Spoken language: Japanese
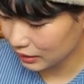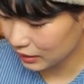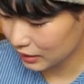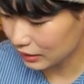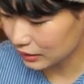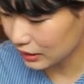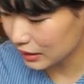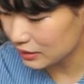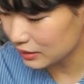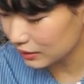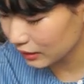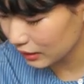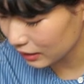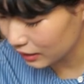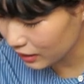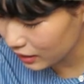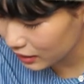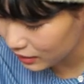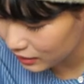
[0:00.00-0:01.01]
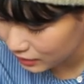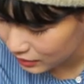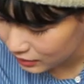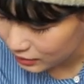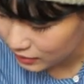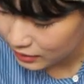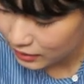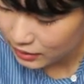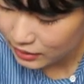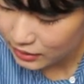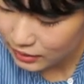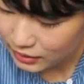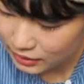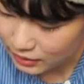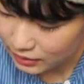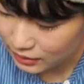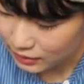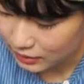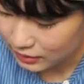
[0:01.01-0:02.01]
片付けが
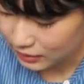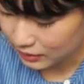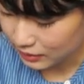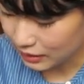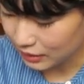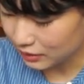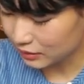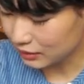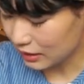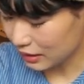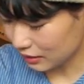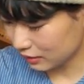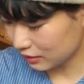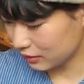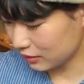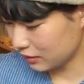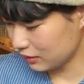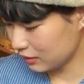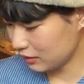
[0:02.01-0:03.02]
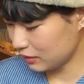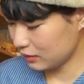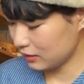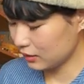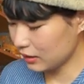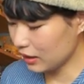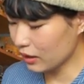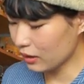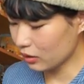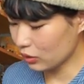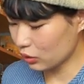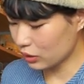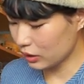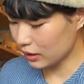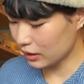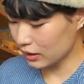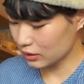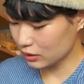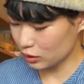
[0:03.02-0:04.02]
楽々で
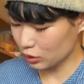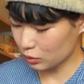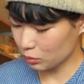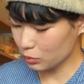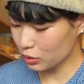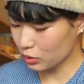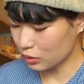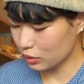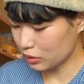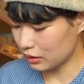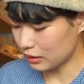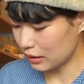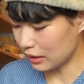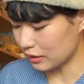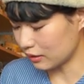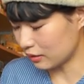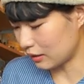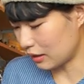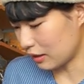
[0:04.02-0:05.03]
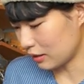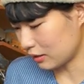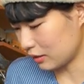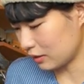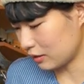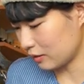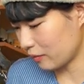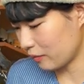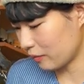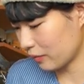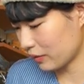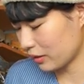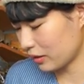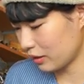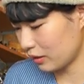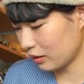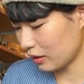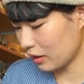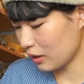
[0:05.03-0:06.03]
取り出すのも楽々っ
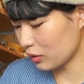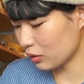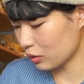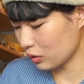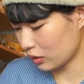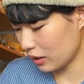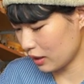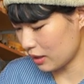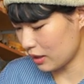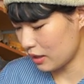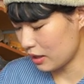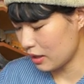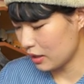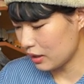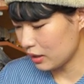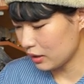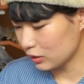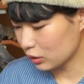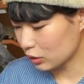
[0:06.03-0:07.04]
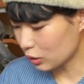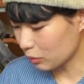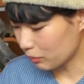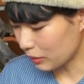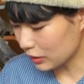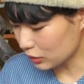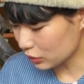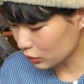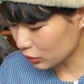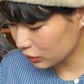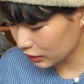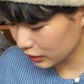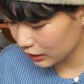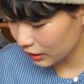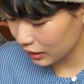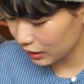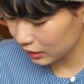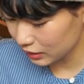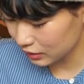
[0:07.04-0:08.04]
ていうのでちょっと場所を
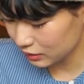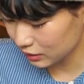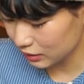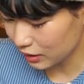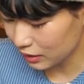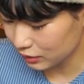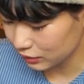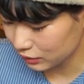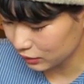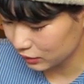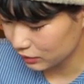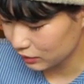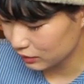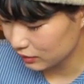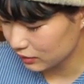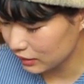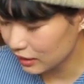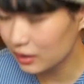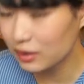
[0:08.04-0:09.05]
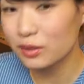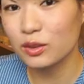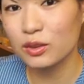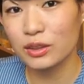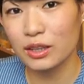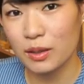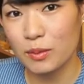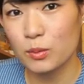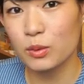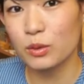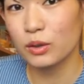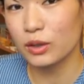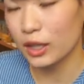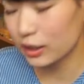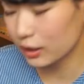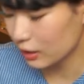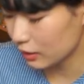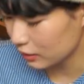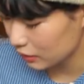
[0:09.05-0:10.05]
きれいに使うっていうのでも
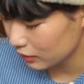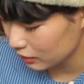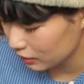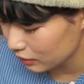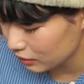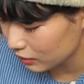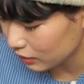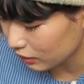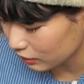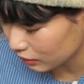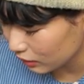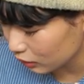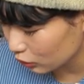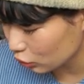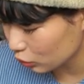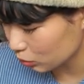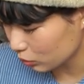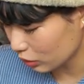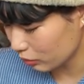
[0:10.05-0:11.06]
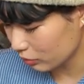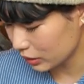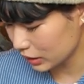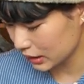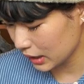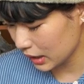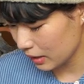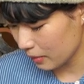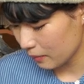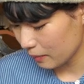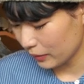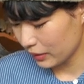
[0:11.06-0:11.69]
かなりいいかなと思いますで